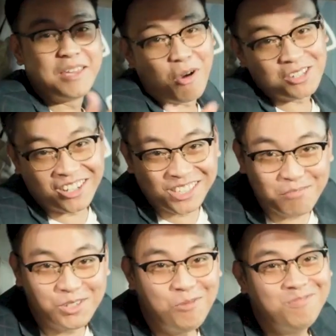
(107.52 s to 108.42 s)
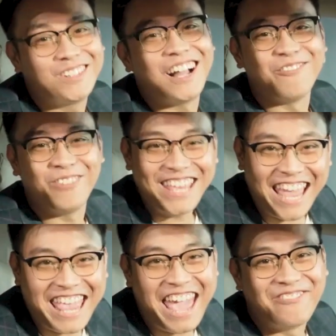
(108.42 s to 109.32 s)
thì mọi sự tiếp xúc cần phải
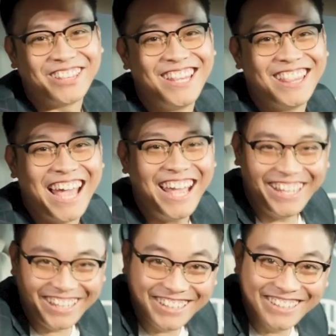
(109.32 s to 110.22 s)
nhẹ nhàng và tinh tế.